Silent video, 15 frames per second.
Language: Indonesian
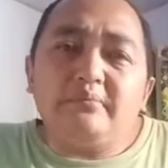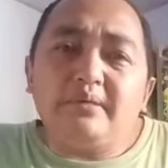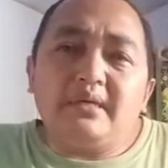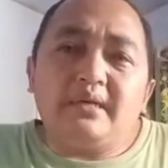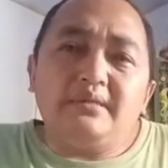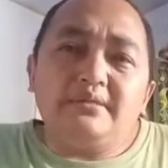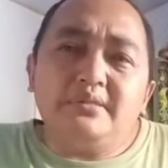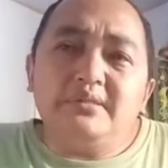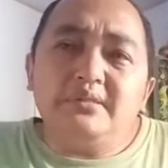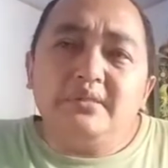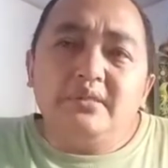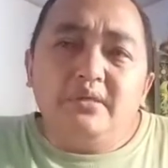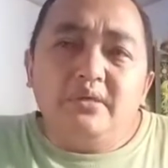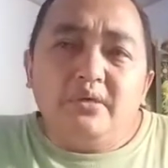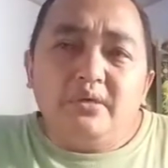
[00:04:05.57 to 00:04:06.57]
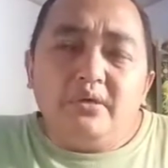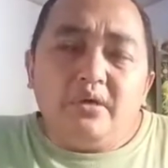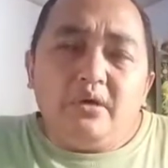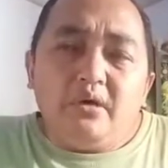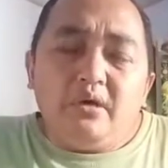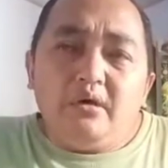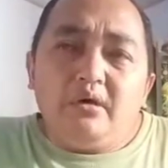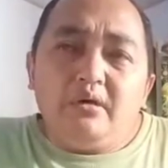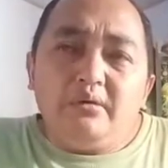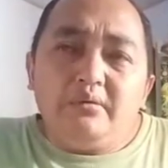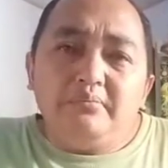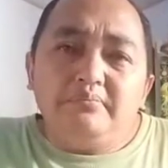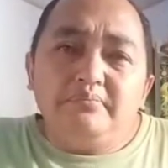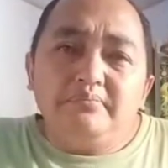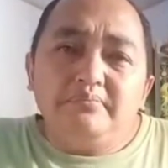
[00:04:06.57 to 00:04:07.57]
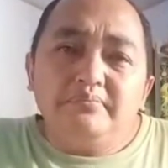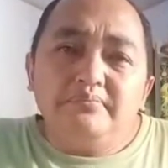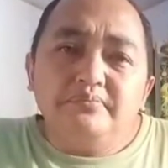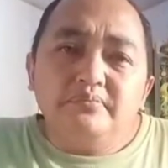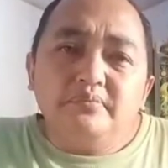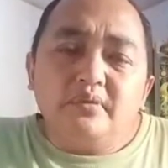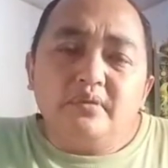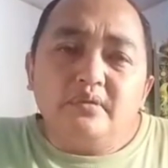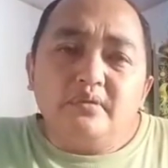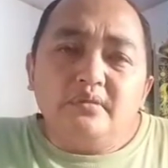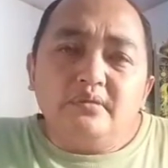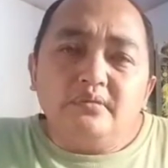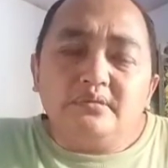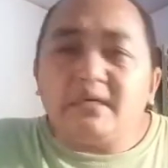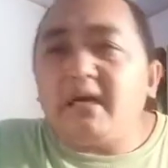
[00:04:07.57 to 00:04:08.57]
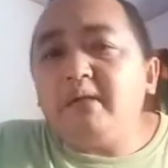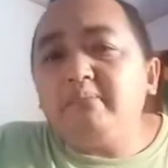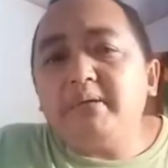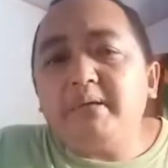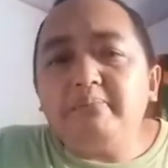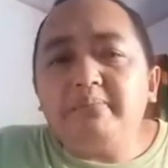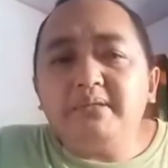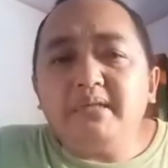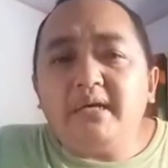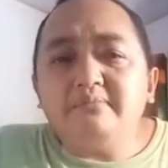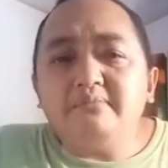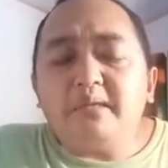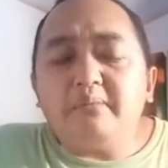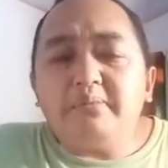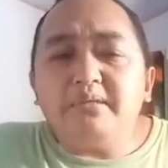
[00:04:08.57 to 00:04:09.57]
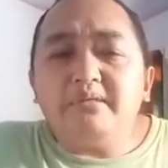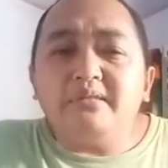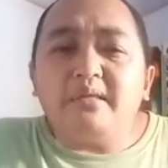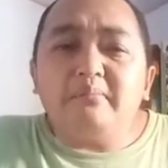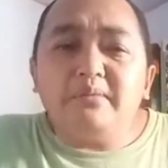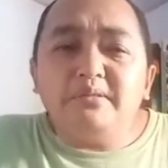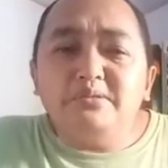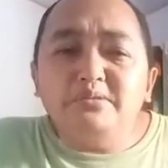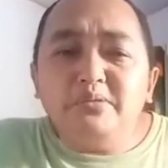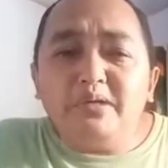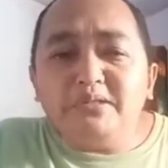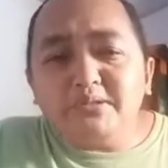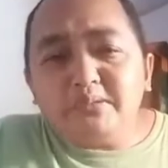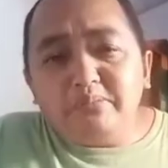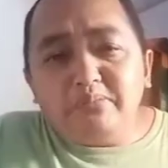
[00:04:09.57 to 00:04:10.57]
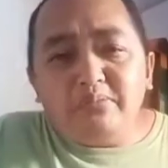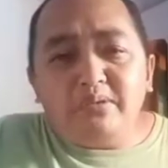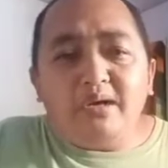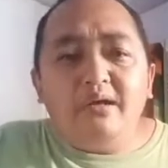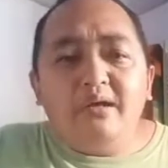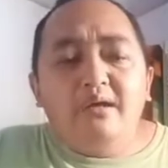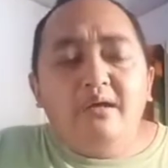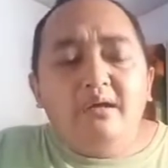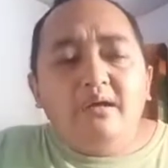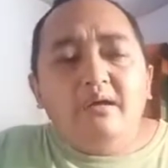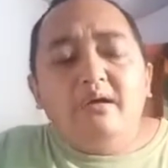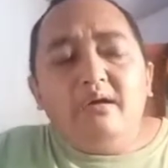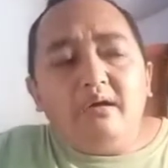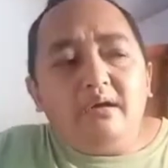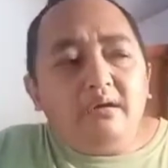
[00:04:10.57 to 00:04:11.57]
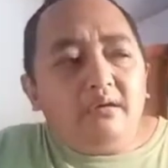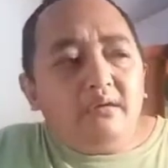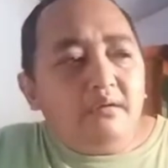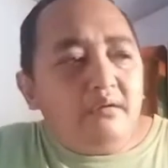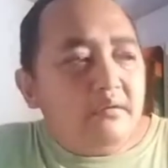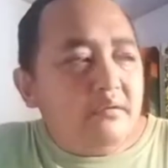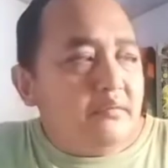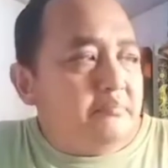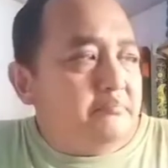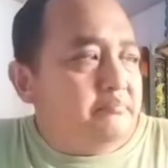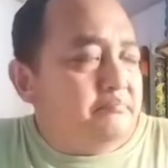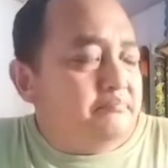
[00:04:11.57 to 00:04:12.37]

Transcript: berarti uh, eh, skala pabrikan tapi kita menjual sebuah uh,